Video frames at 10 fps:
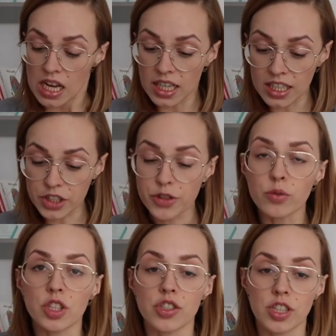E, I
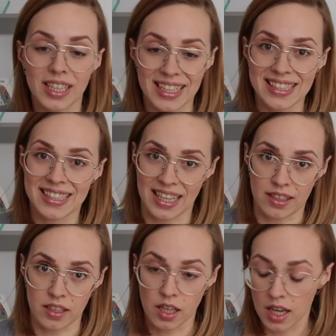są też case
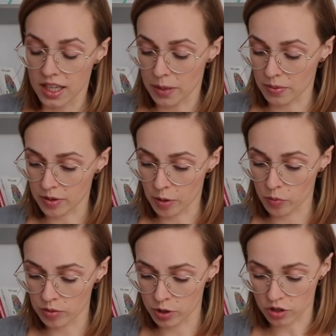study. Ja pamiętam, jak
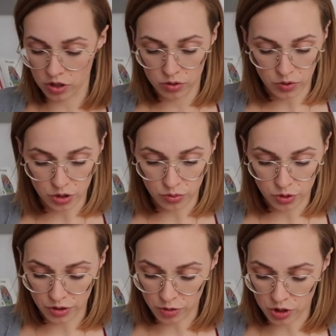byłam na szkoleniu właśnie u
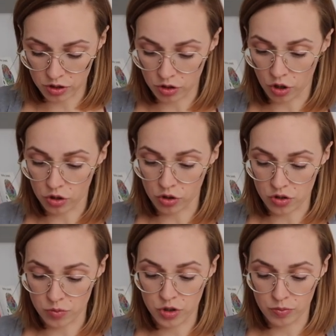dziewczyn, to to,
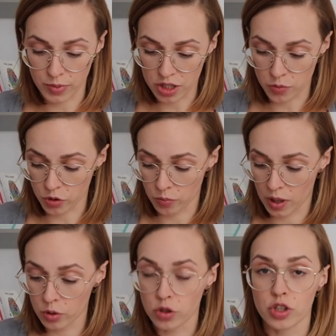co mi się bardzo
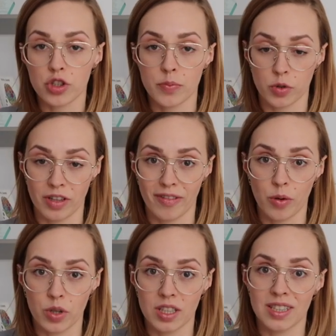podobało, to to, że
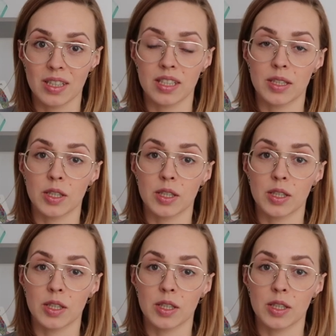podawały e,